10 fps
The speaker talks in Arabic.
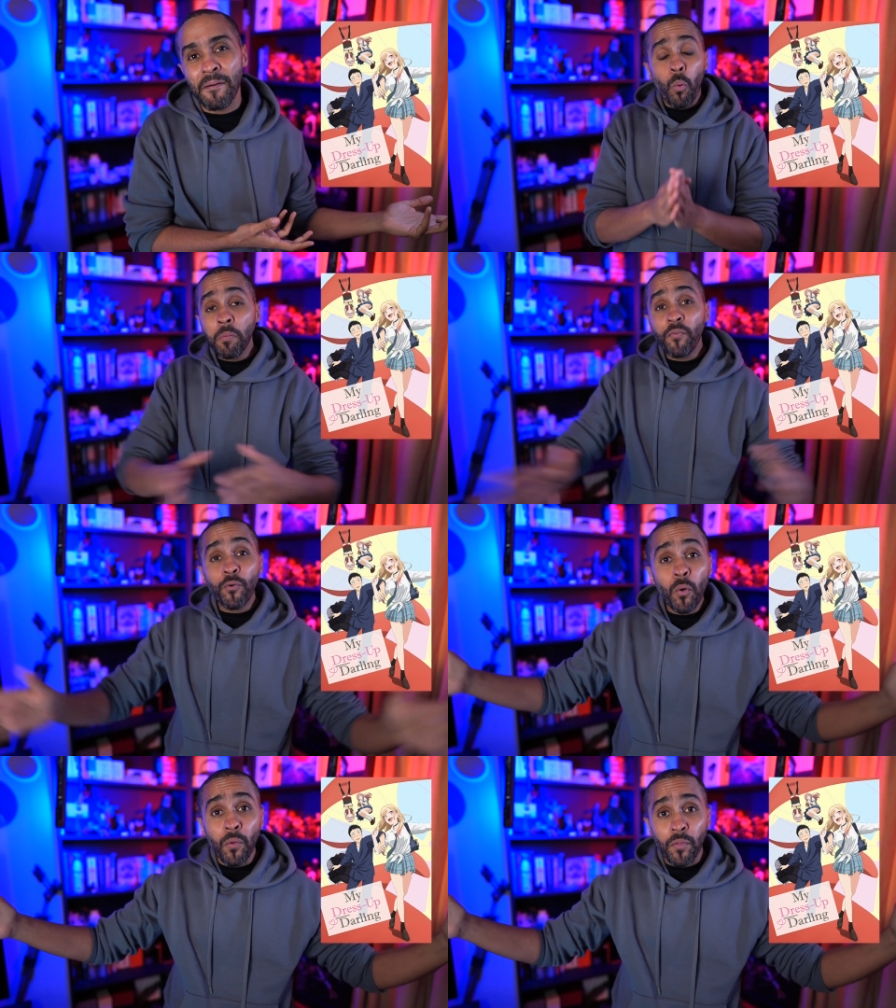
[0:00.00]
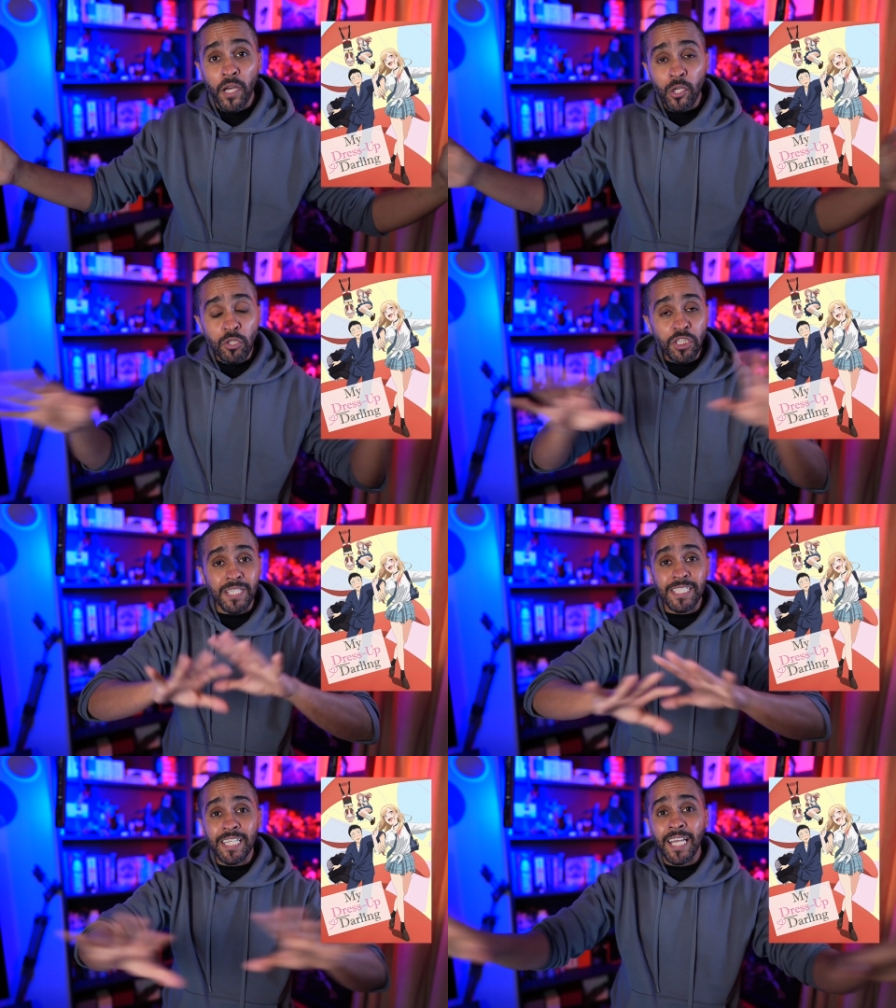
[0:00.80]
والمفروض انه
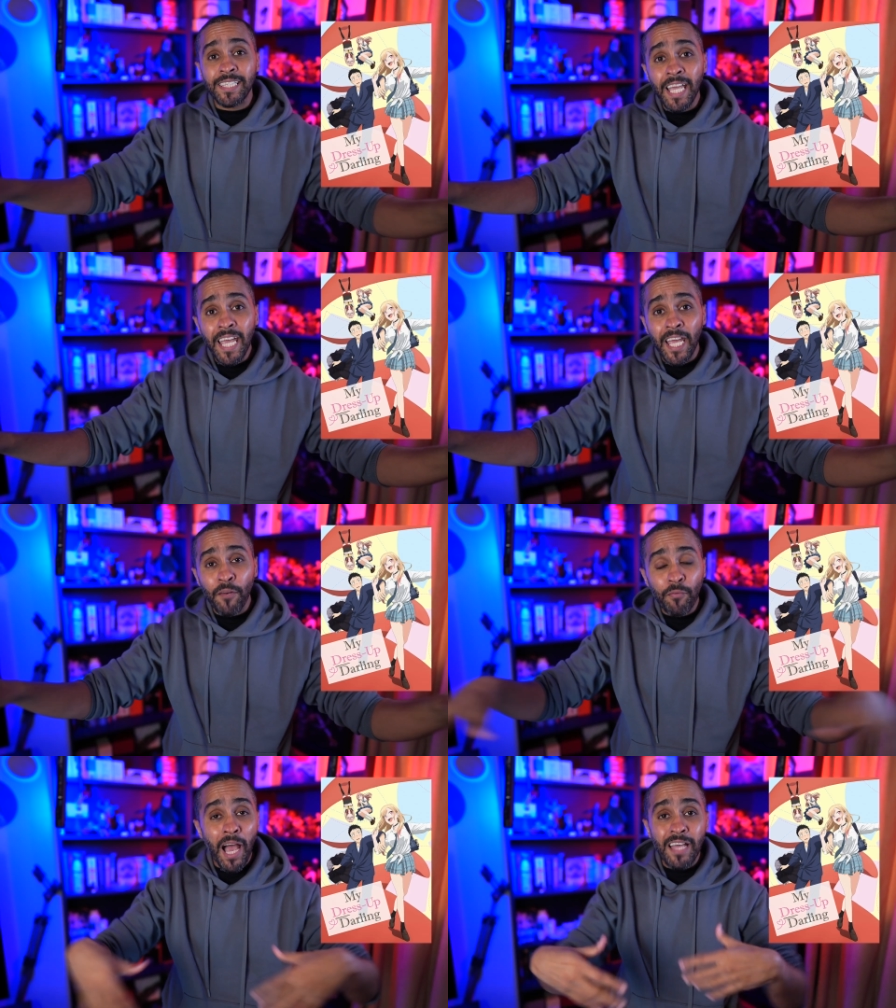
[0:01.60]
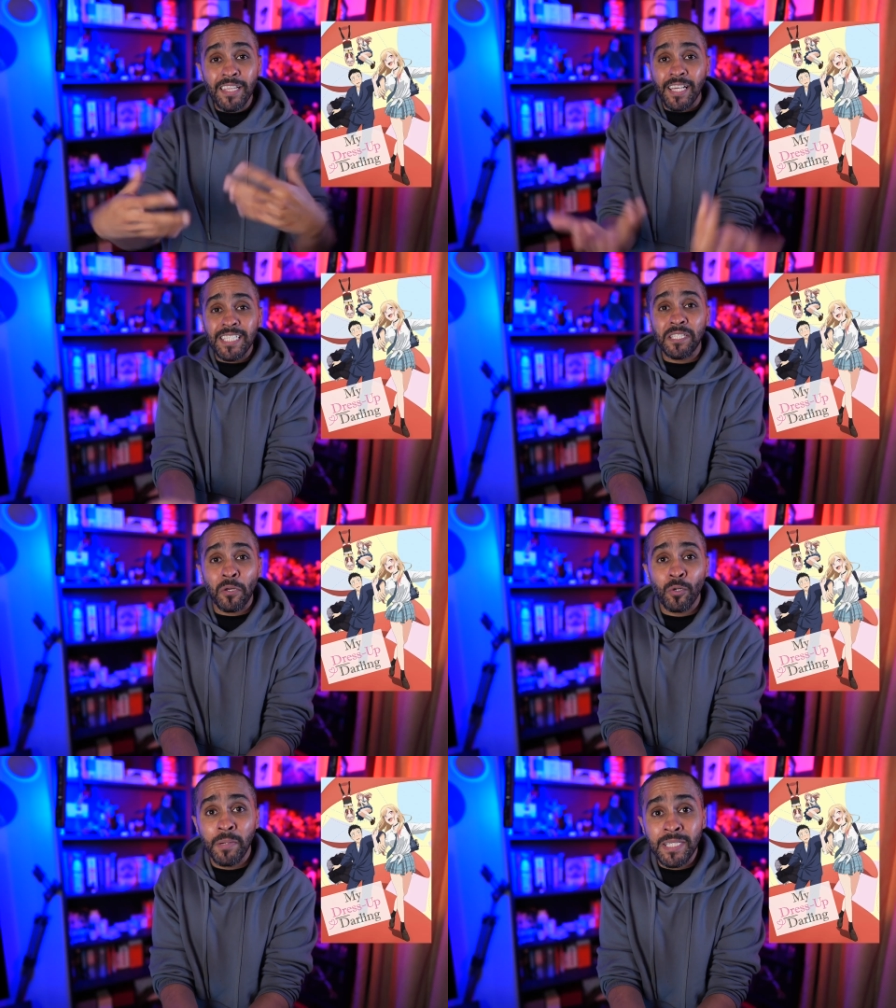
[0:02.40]
الشخصيتين في هذه القصة
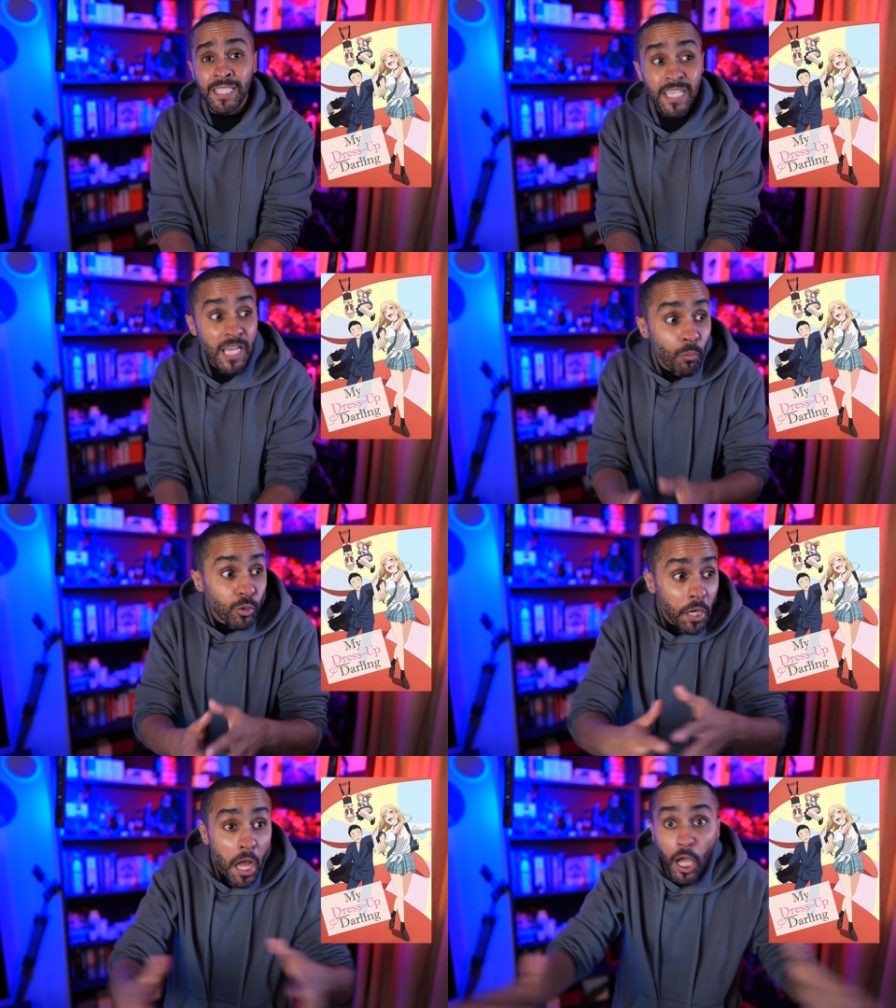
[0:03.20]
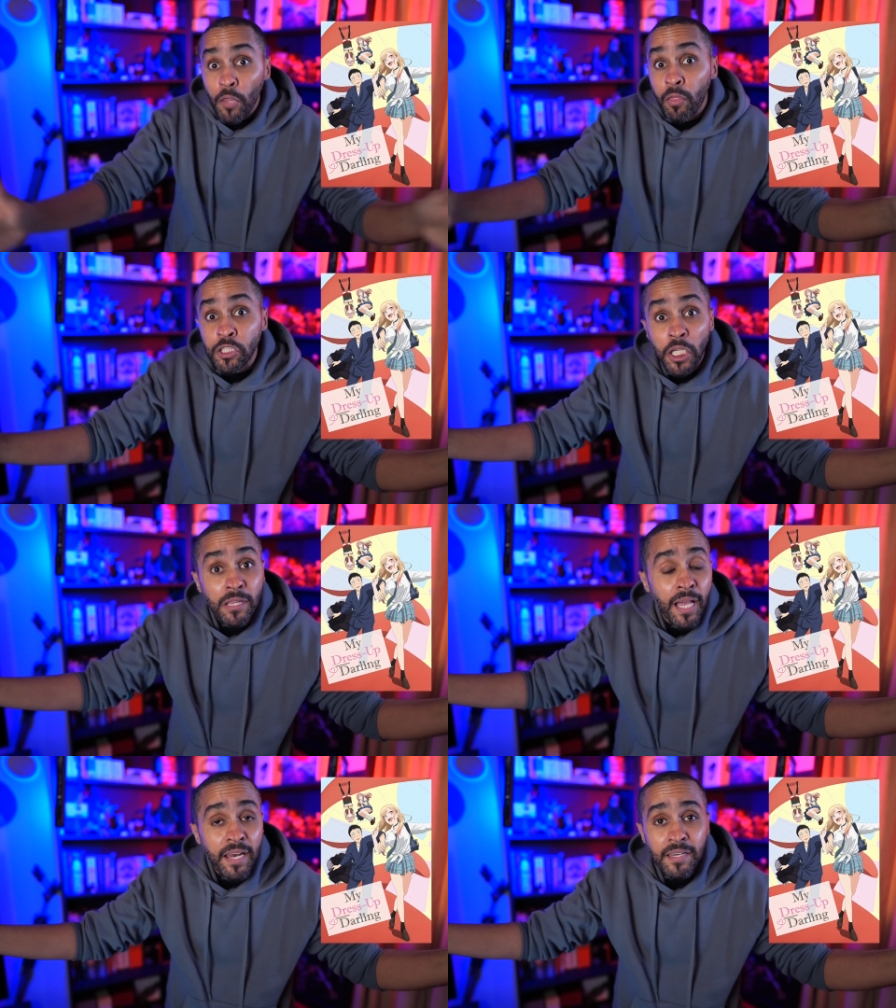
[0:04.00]
الرومانسية متناقضة
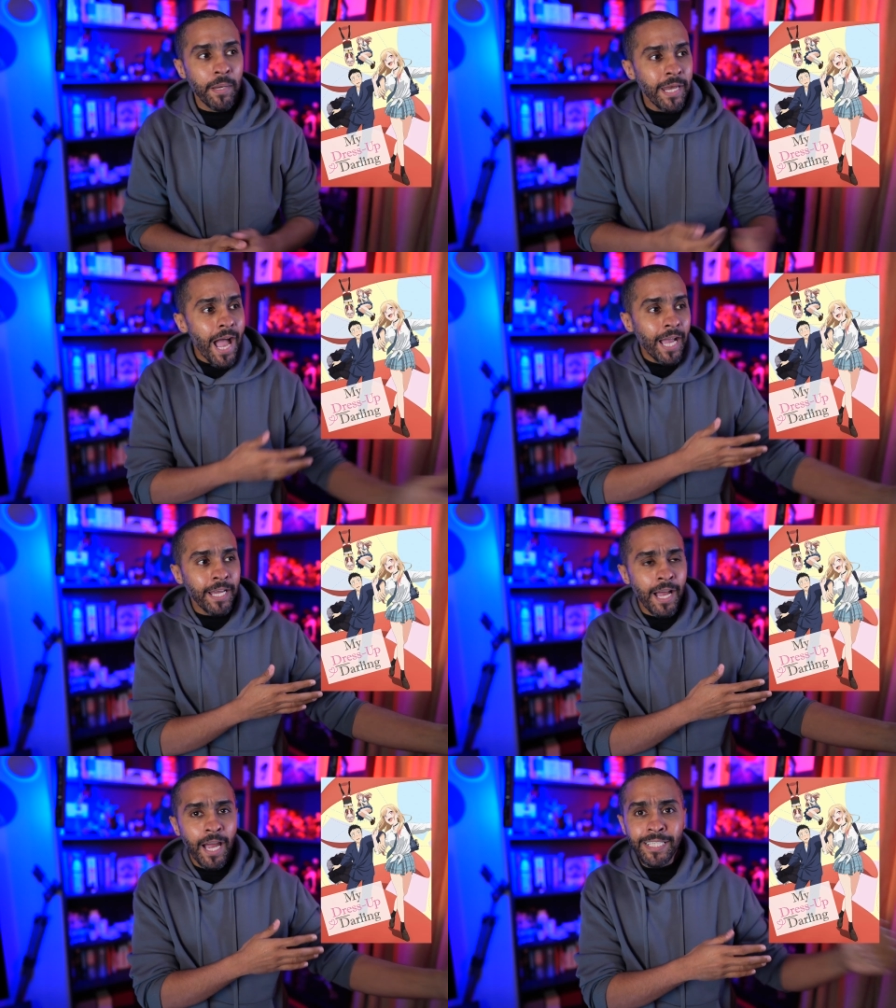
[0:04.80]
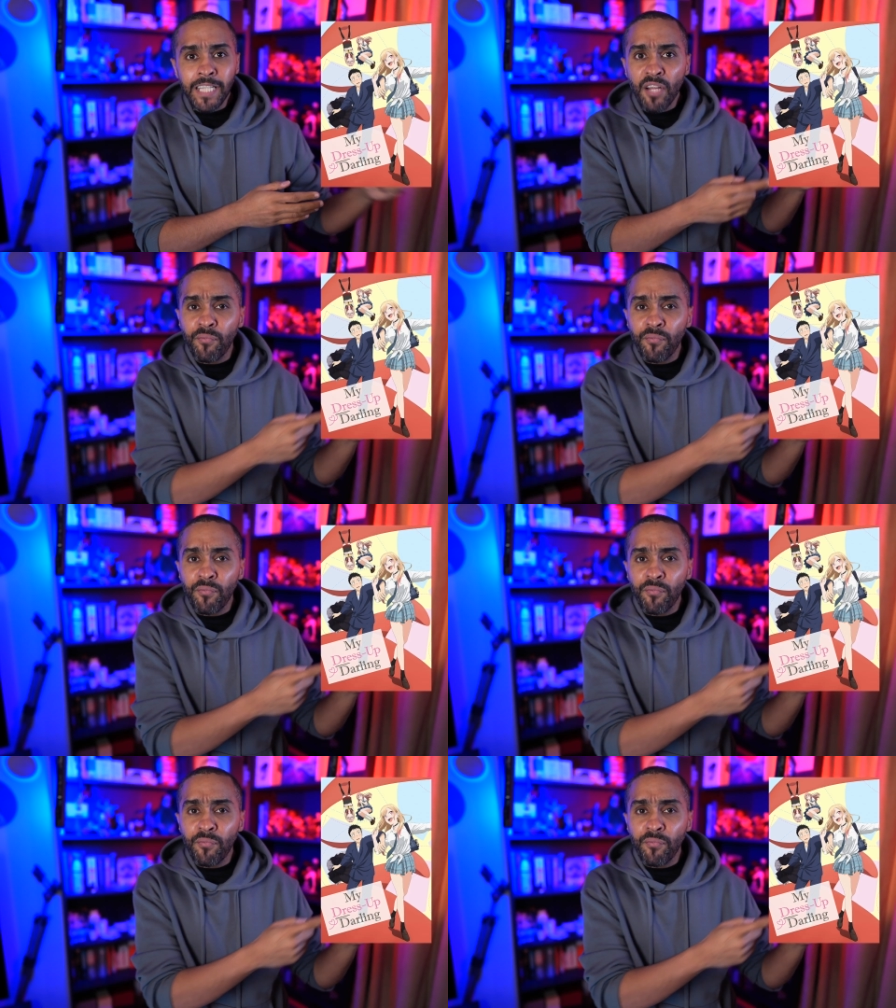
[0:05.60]
جدا من ناحية عندنا